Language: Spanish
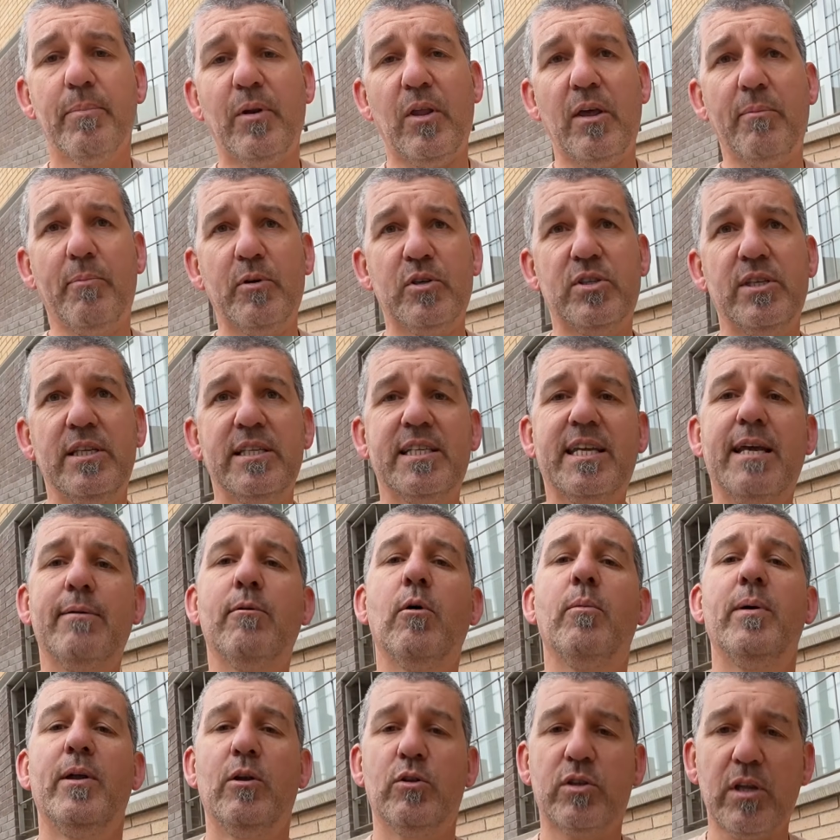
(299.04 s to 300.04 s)
pero después tienes que
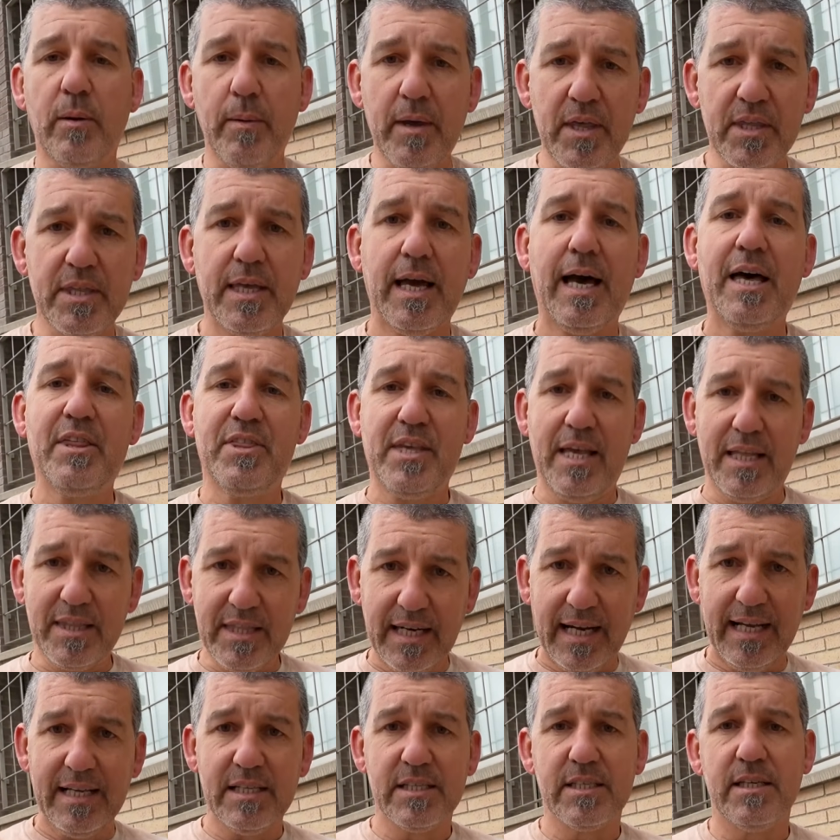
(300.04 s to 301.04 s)
volver otra vez hacia
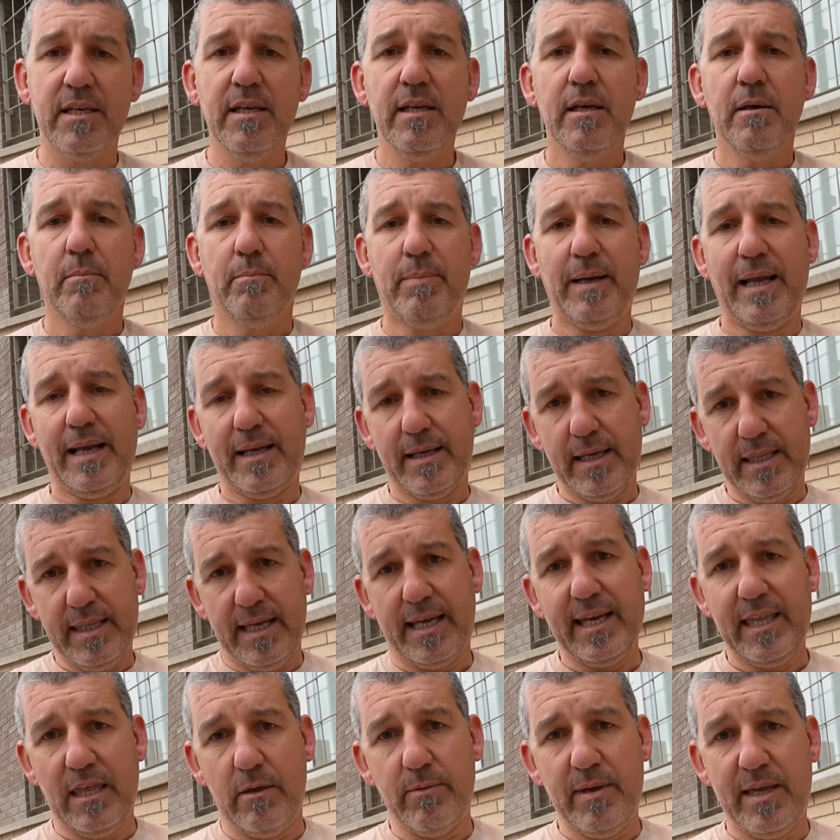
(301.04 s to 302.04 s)
atrás para que
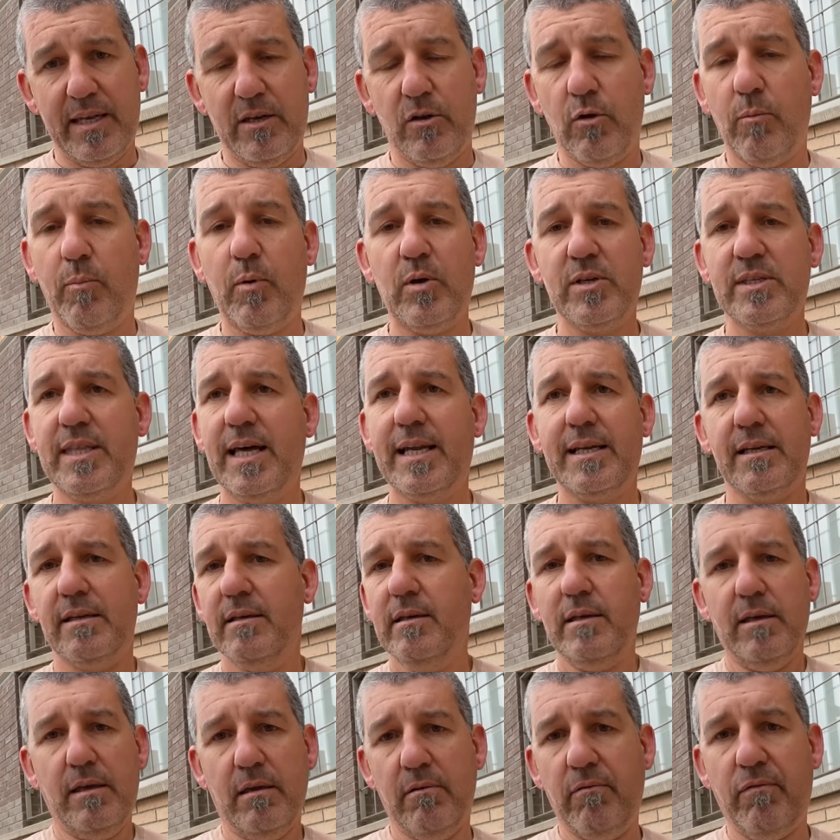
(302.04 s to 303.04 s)
te quede bien. No puedes dar
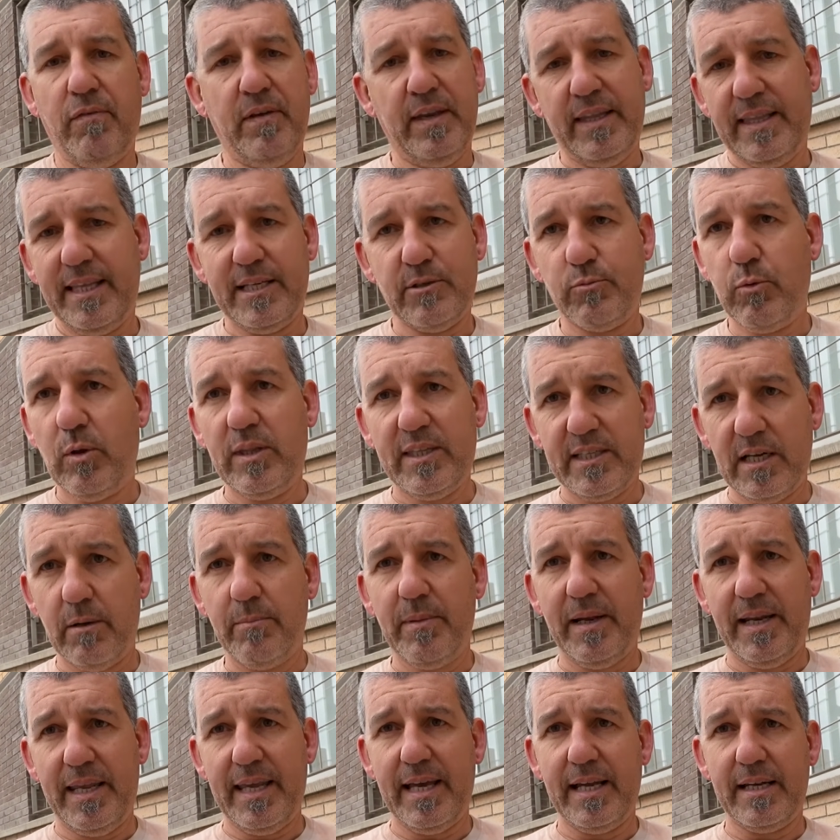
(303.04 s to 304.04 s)
infinitas vueltas al
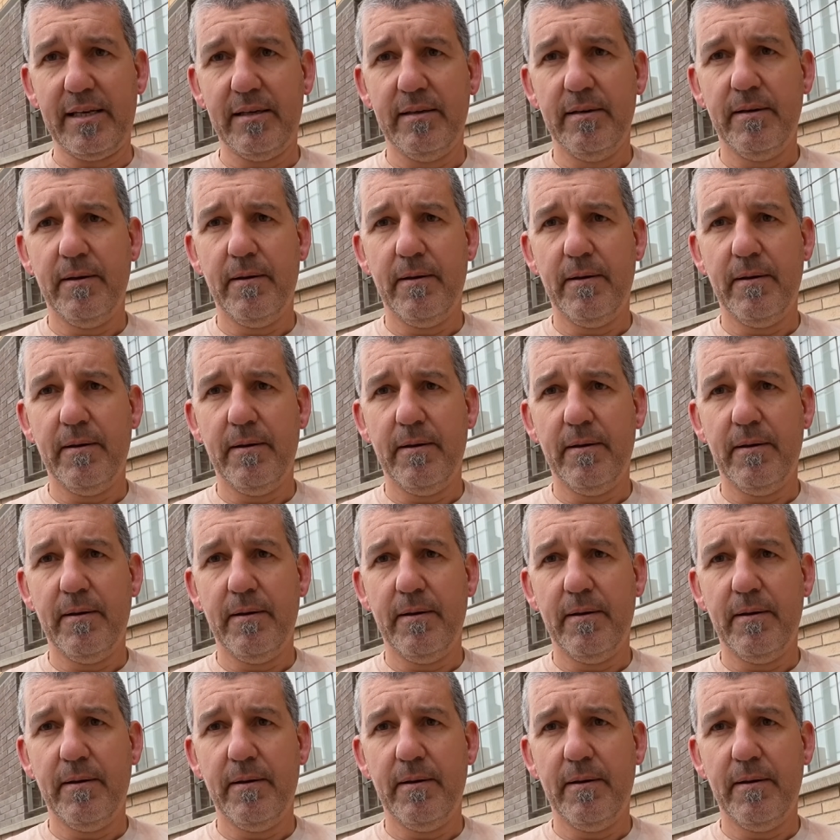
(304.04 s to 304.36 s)
manillar. Pero al